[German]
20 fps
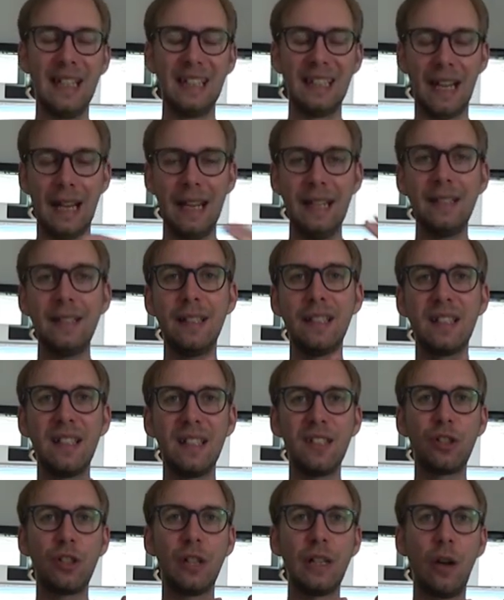da ist es
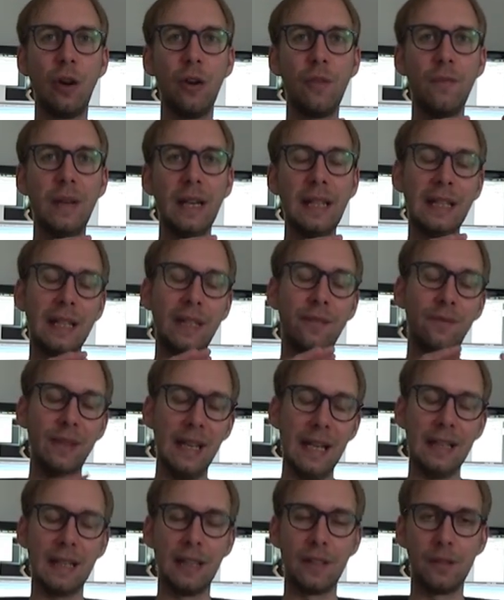das schon auch wirklich wert.